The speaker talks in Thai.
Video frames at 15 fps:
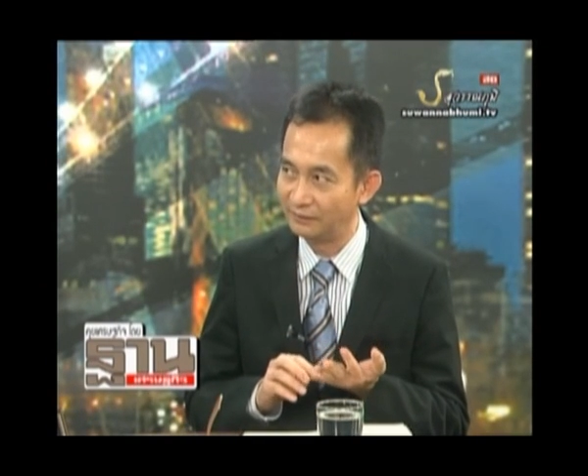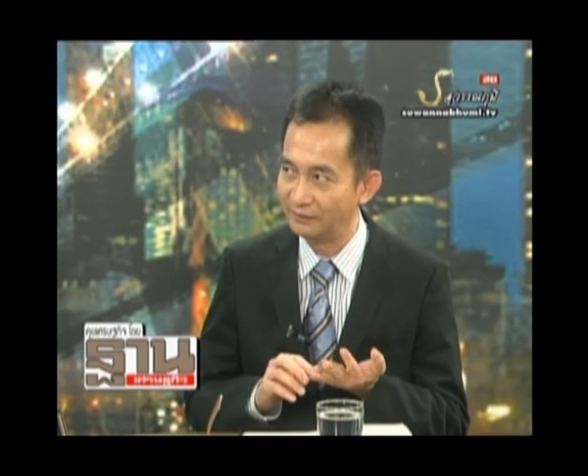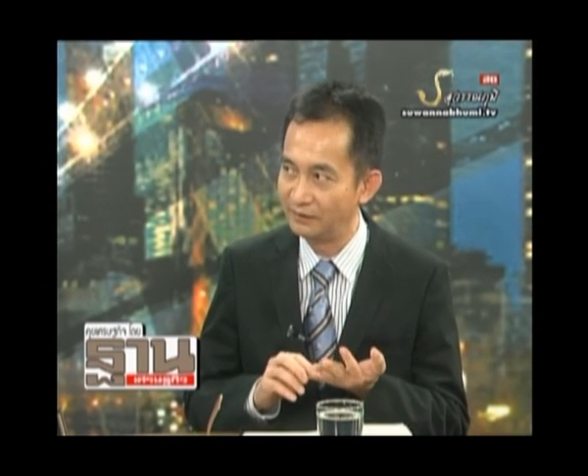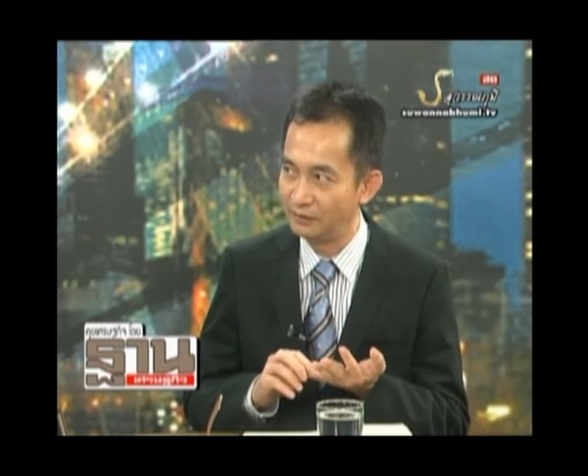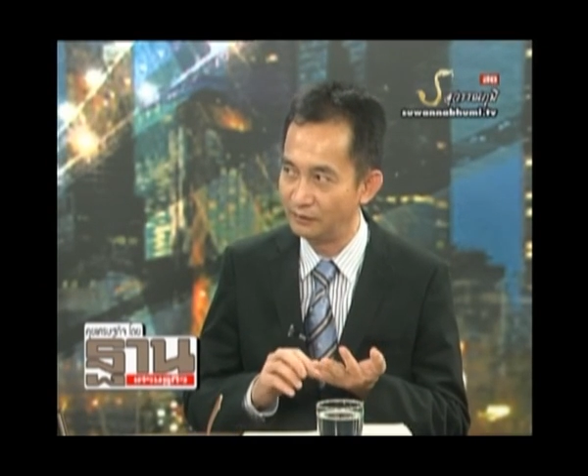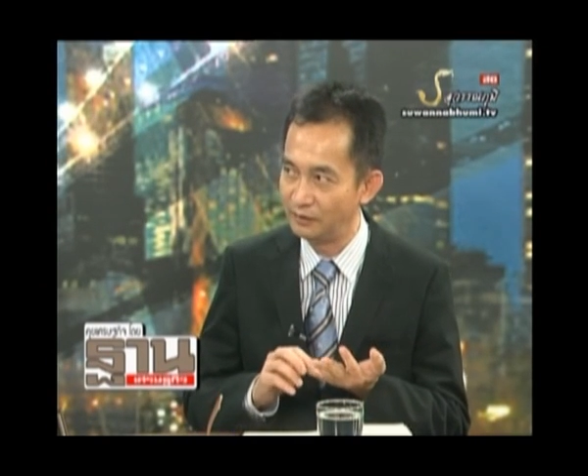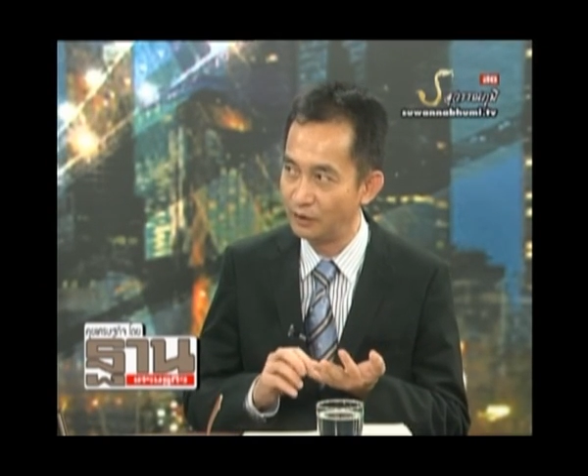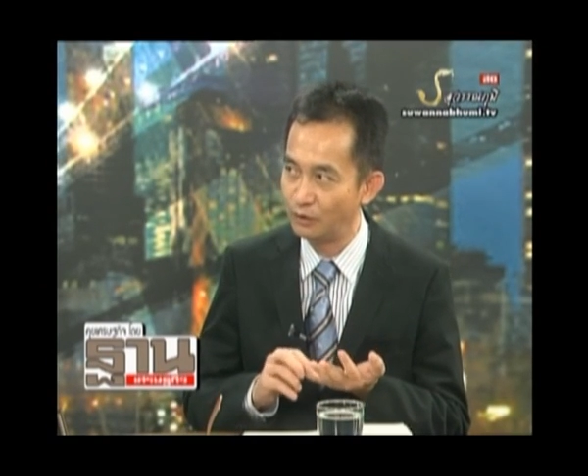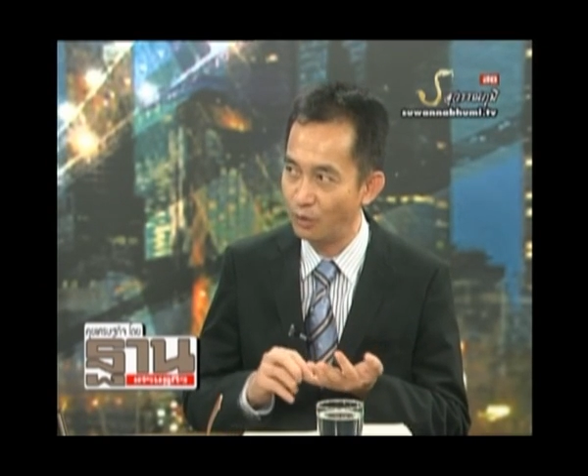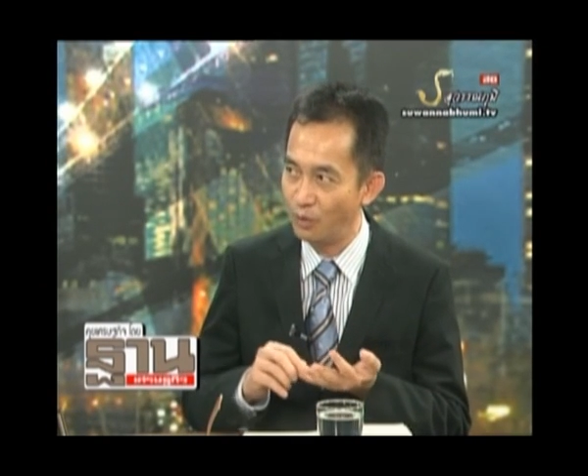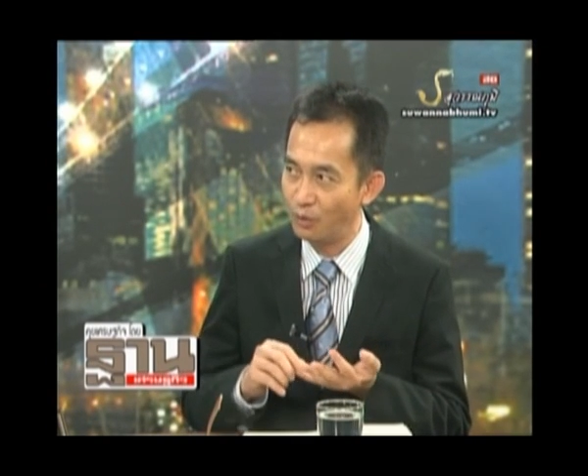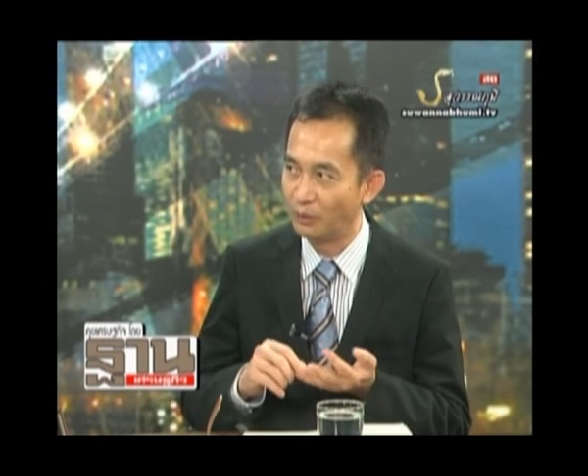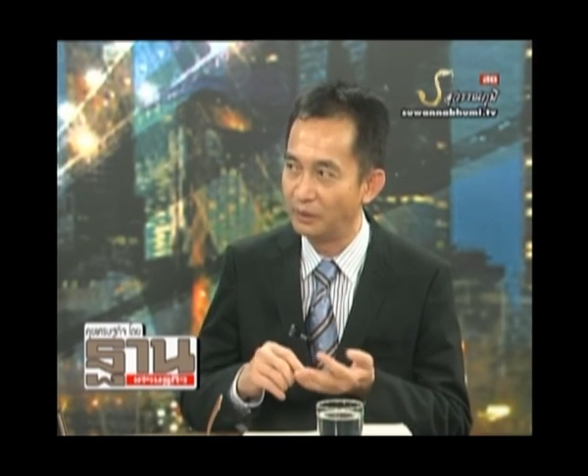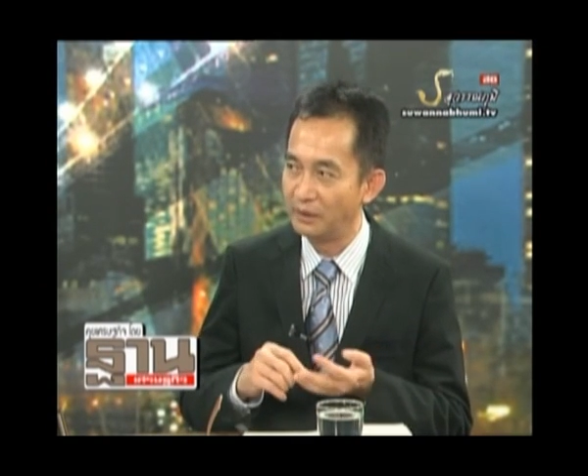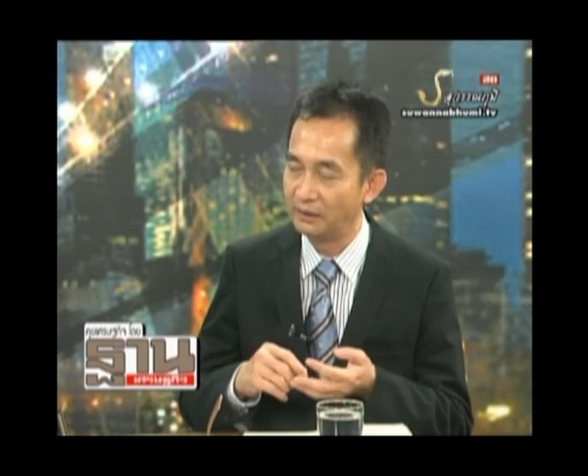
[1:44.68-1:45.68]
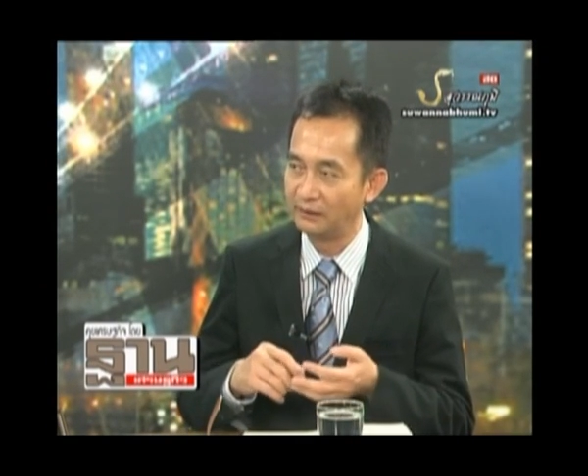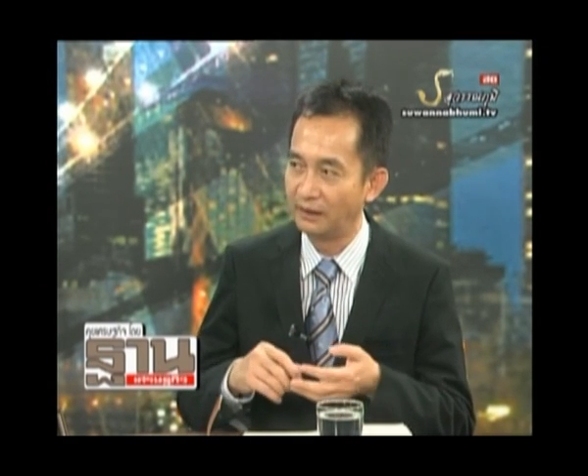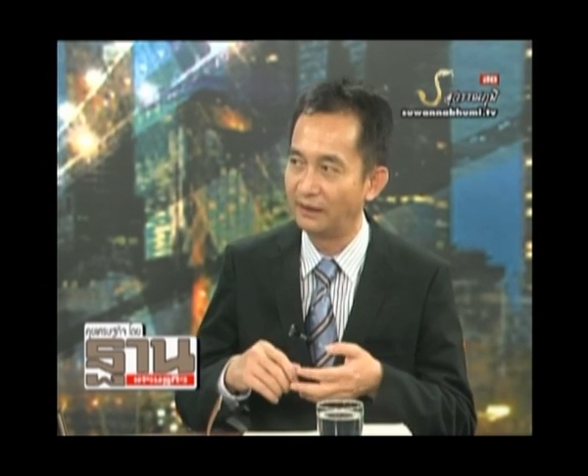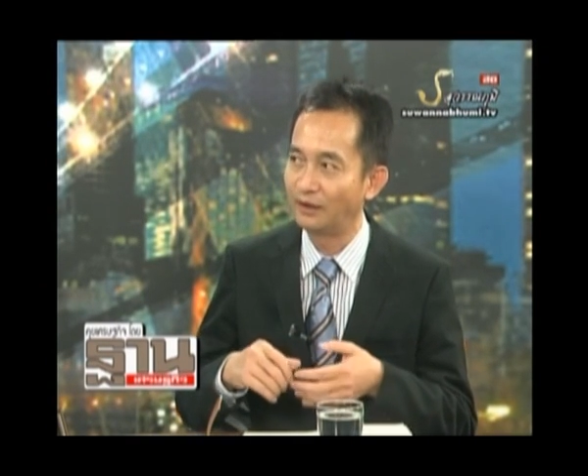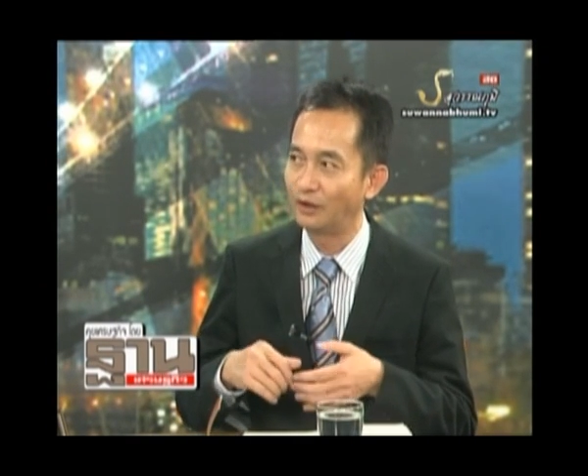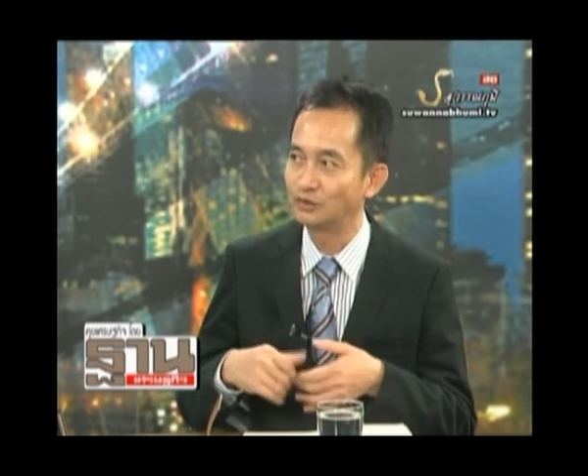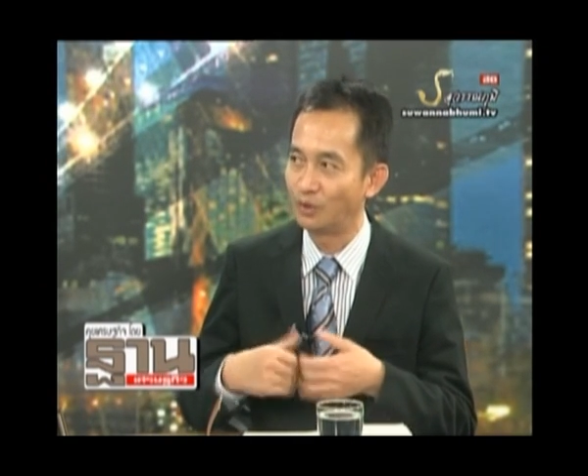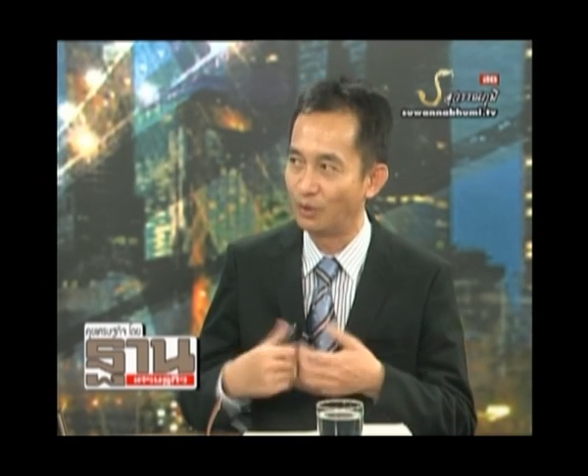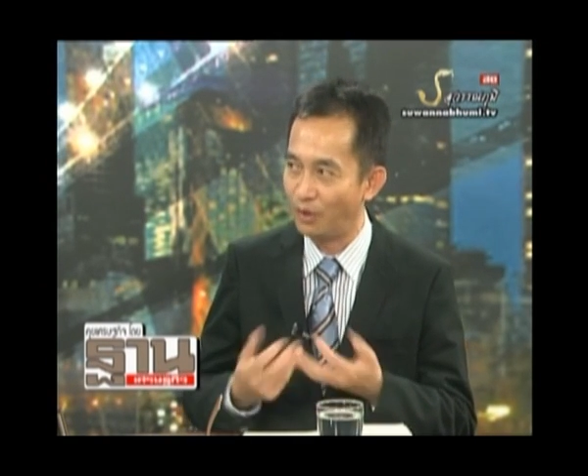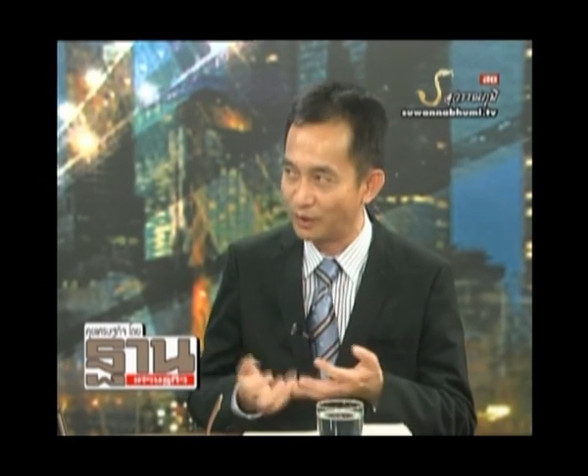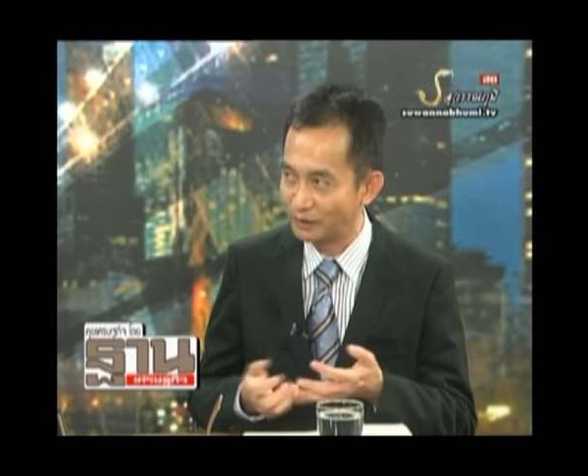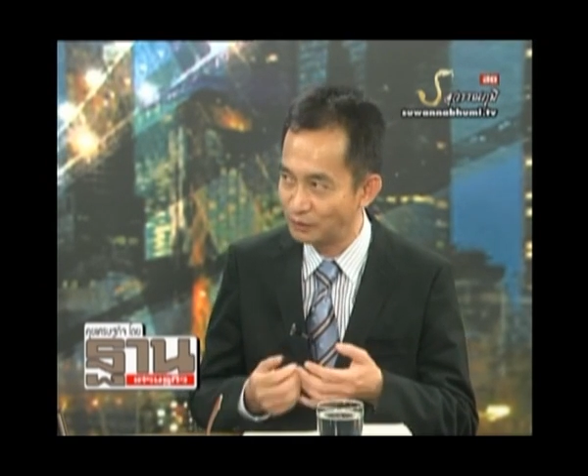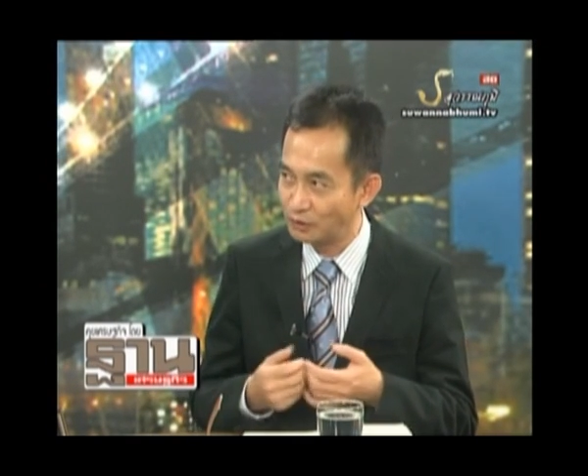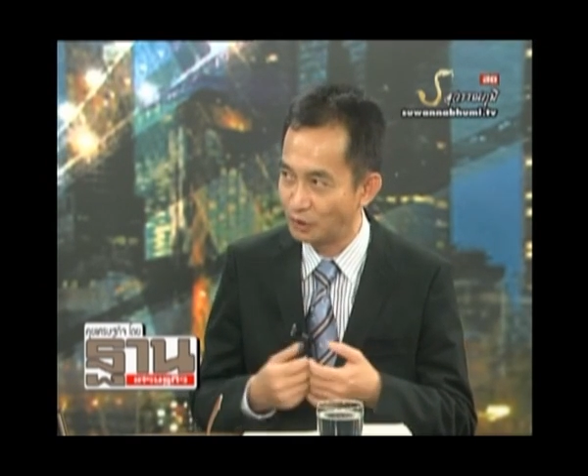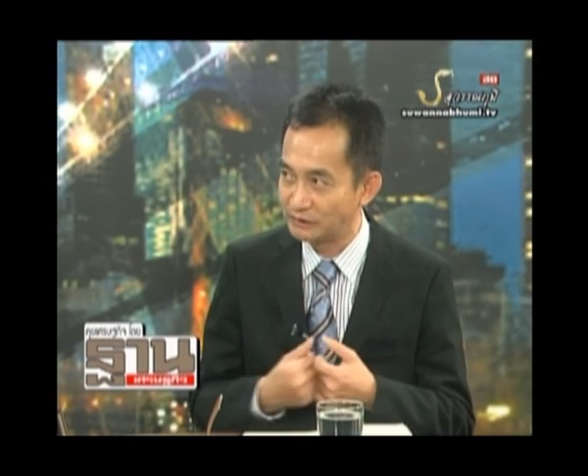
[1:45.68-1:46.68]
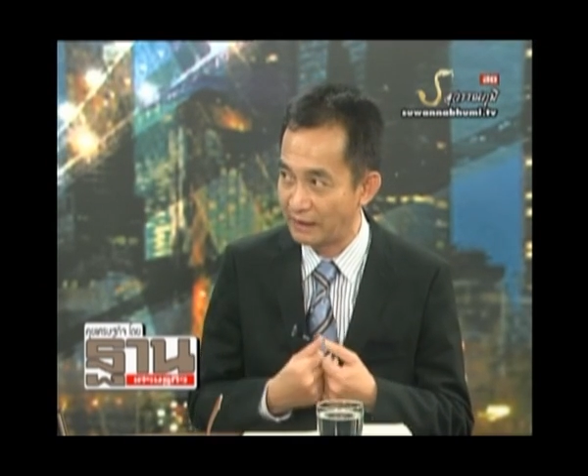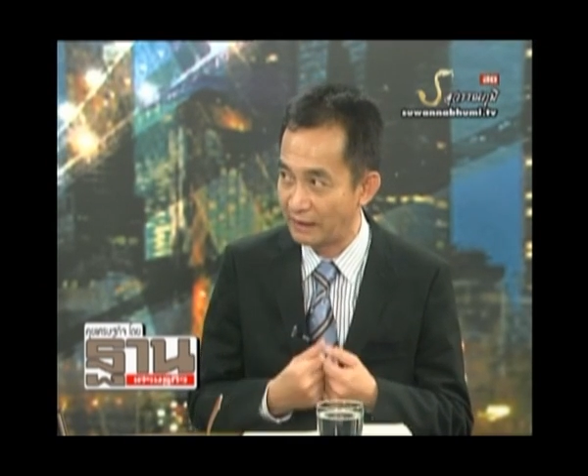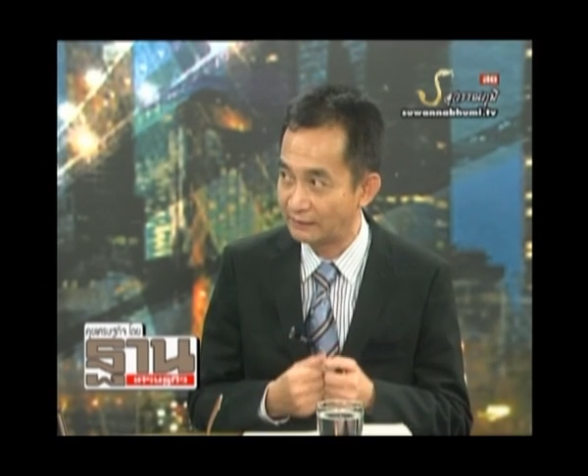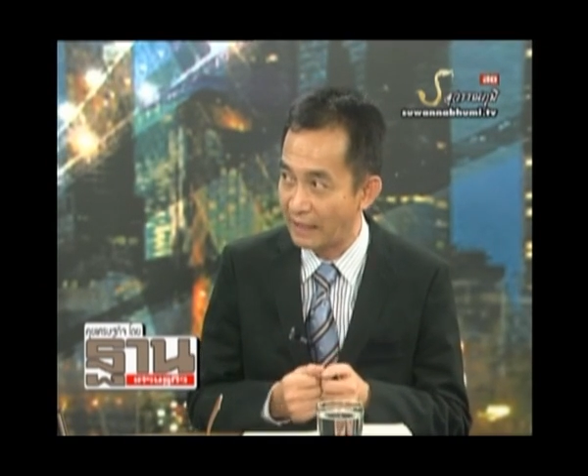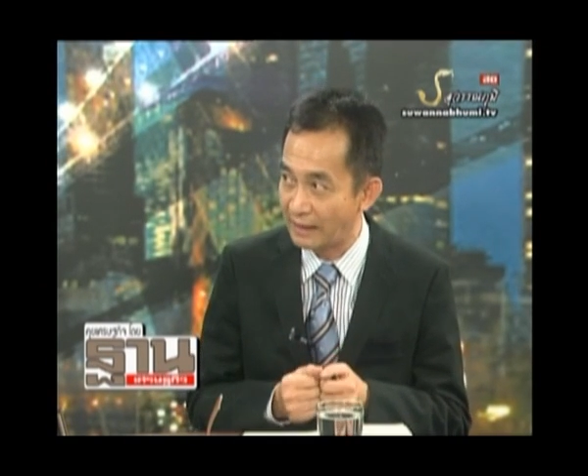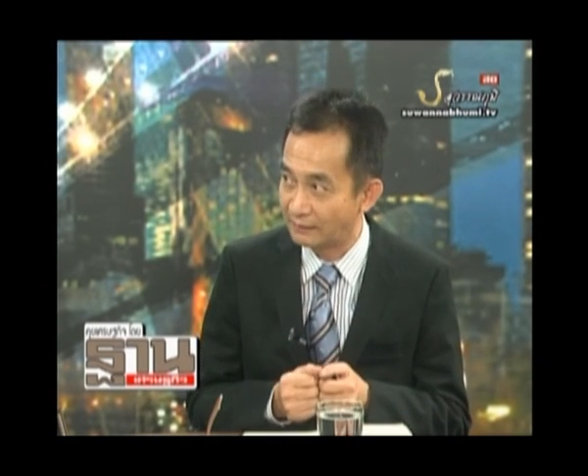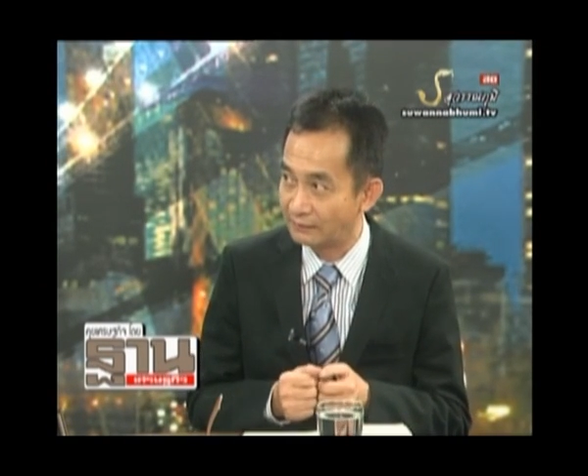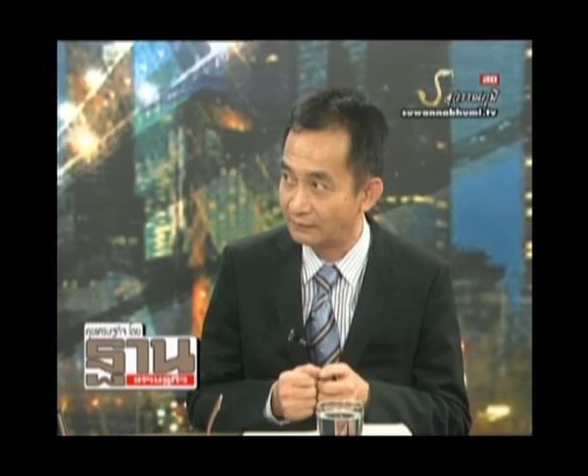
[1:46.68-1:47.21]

เรื่องกุ้งนะเราส่งออกต้อง2 0 0 0 0ตัน